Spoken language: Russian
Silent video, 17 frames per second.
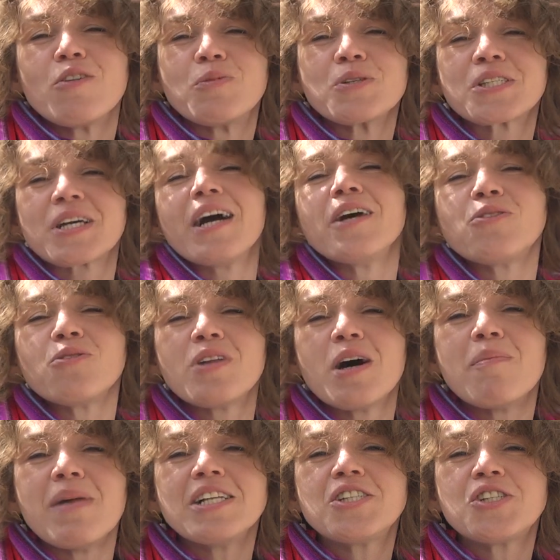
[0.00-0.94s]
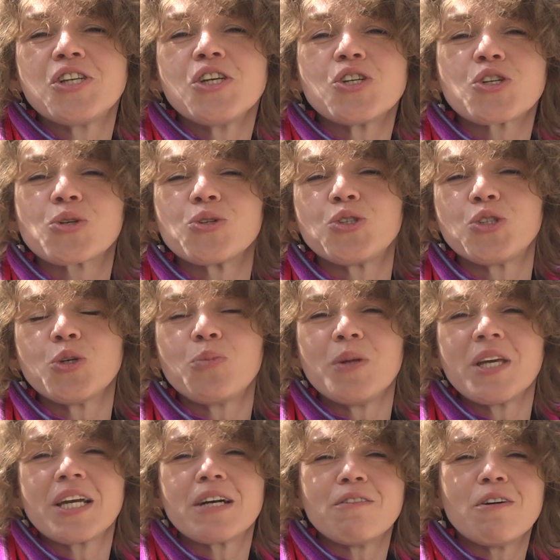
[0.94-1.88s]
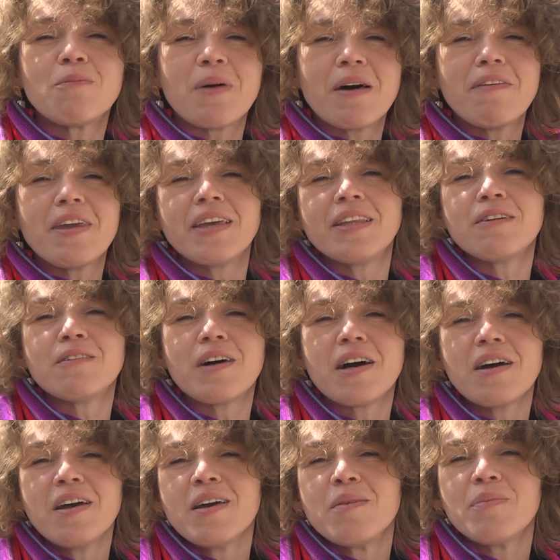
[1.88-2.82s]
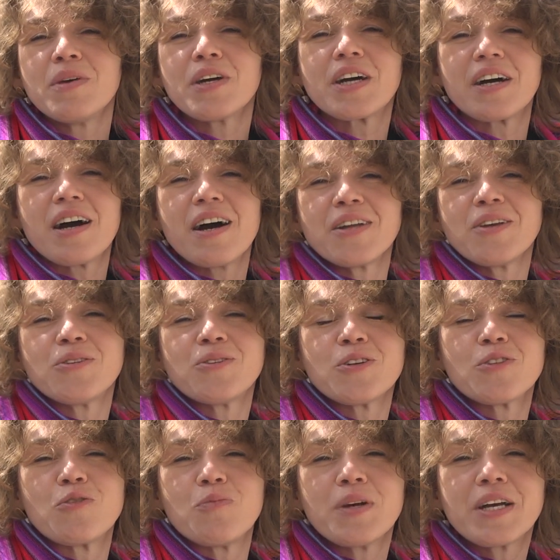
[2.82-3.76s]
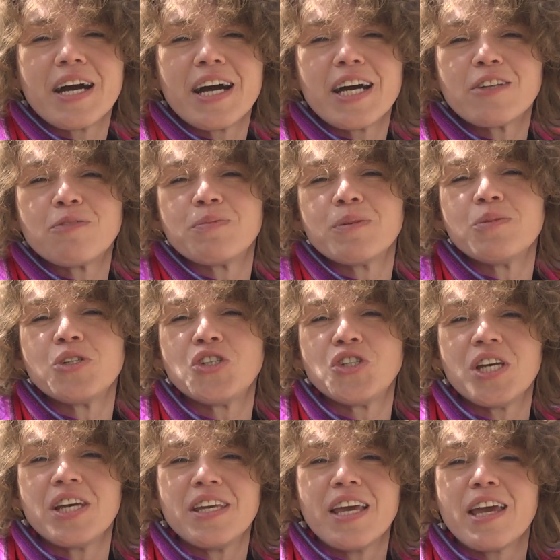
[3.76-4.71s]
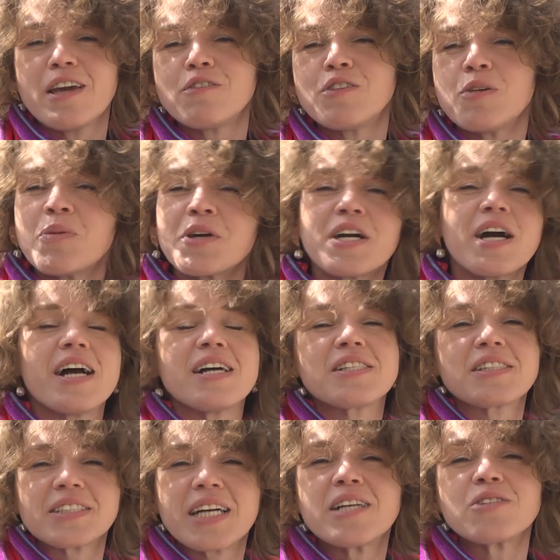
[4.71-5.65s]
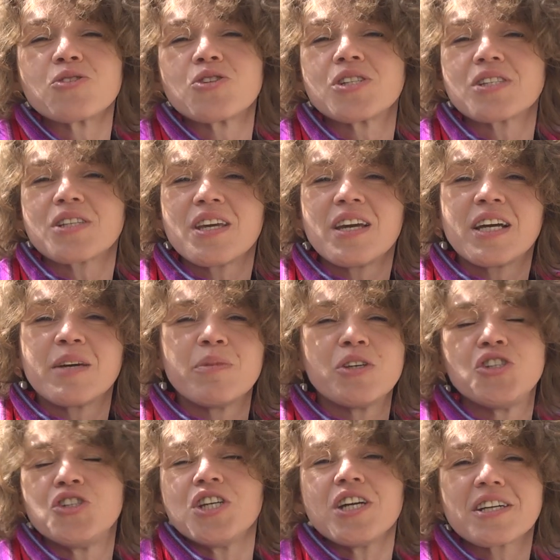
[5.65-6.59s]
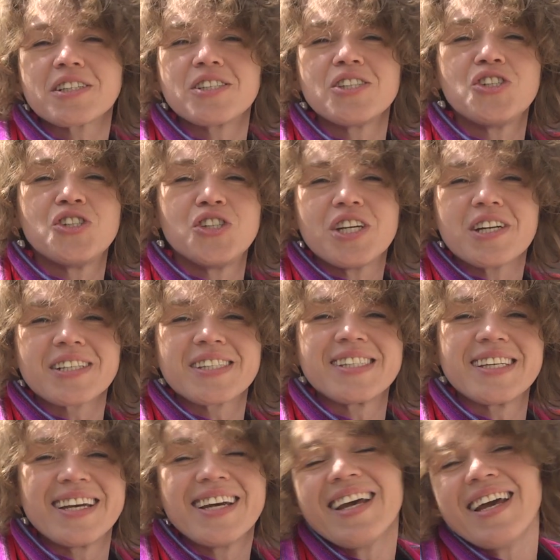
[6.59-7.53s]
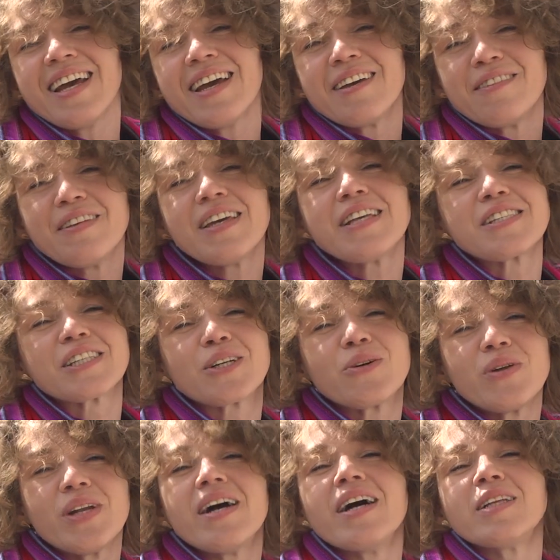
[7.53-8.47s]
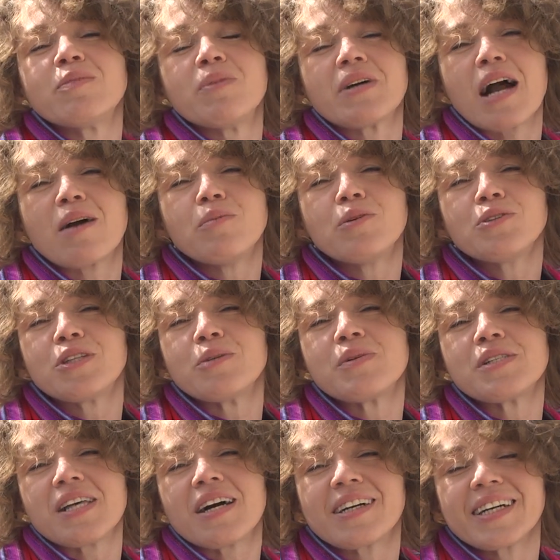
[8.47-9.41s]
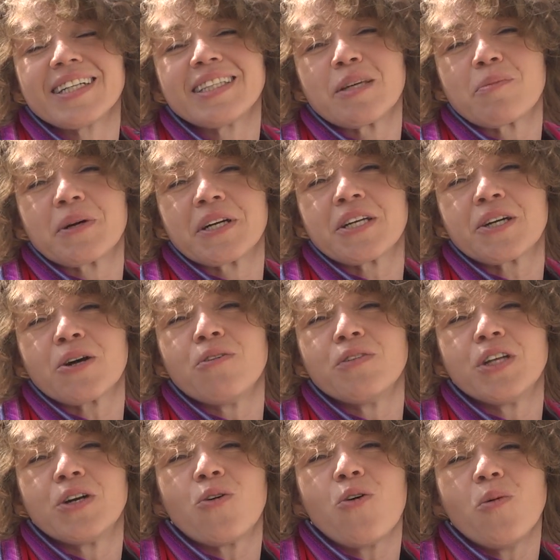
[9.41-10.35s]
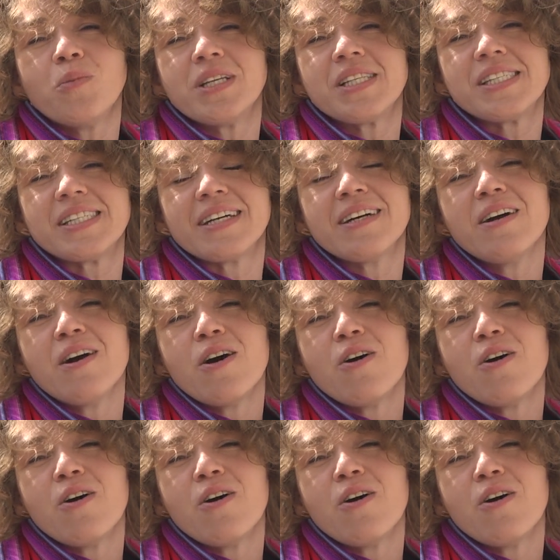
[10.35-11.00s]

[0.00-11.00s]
пускают туда мальчишку щупленького, поверенного Механю, тот вбегает в помещение и выбегает сразу же с криками «Черти, черти!». Ветер гуляет по как будто бы закрытой бронированной комнате,